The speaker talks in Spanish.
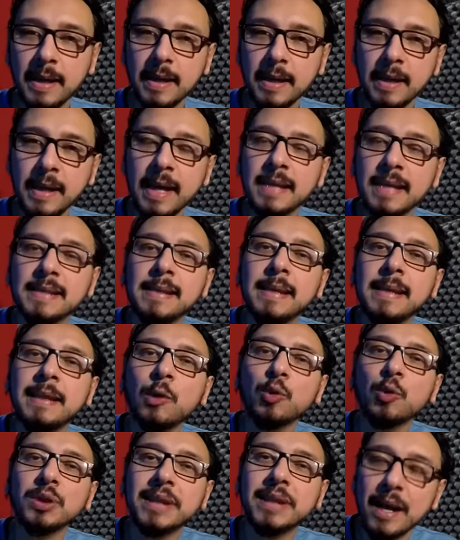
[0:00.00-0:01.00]
Existe
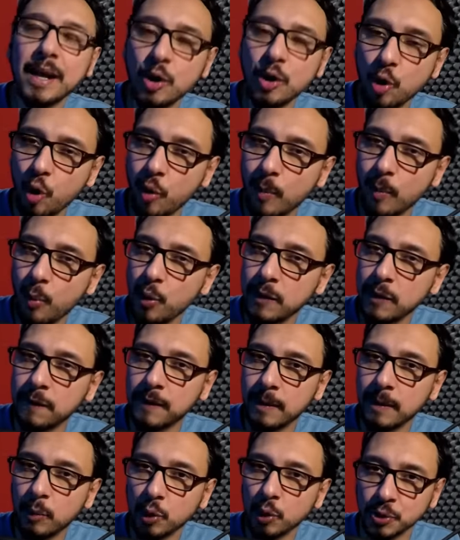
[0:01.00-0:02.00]
un tango muy
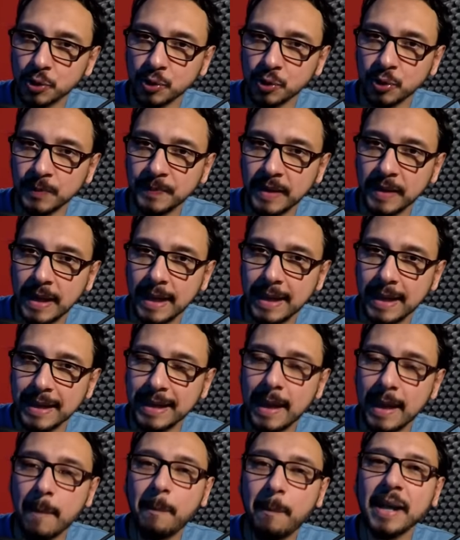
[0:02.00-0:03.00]
famoso
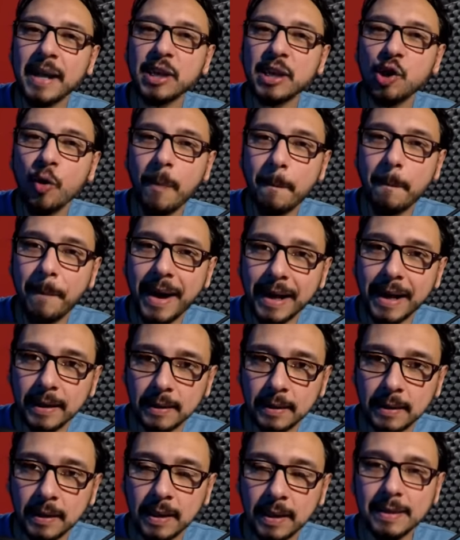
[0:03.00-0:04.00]
que plagió
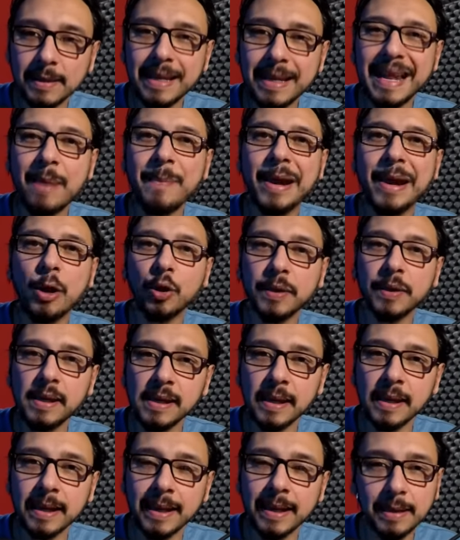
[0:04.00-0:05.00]
parte de la
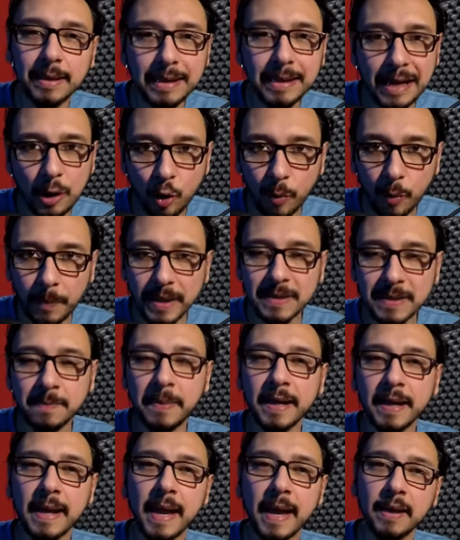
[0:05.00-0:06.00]
melodía de la López
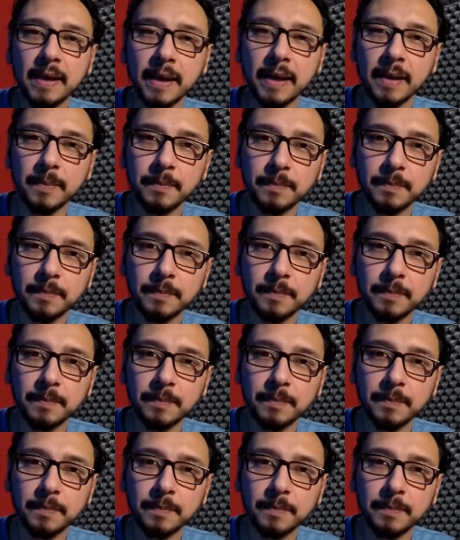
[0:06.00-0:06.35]
Pereira.